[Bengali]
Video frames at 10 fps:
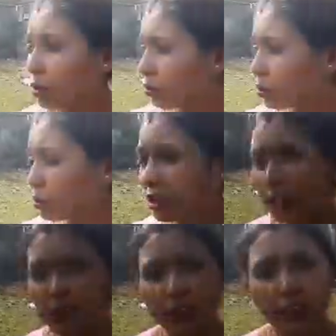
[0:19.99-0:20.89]
প্রচুর
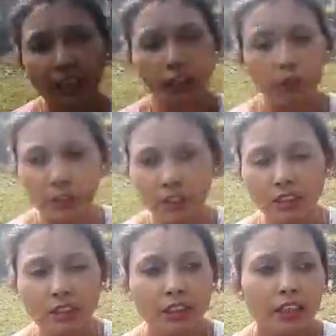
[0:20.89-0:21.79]
ছেলেমেয়েরা এখানে
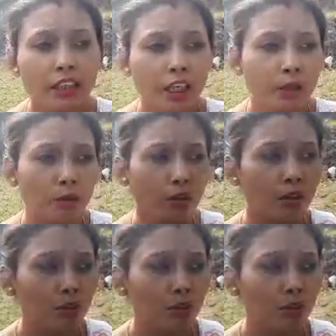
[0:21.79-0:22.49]
রয়েছেন এবং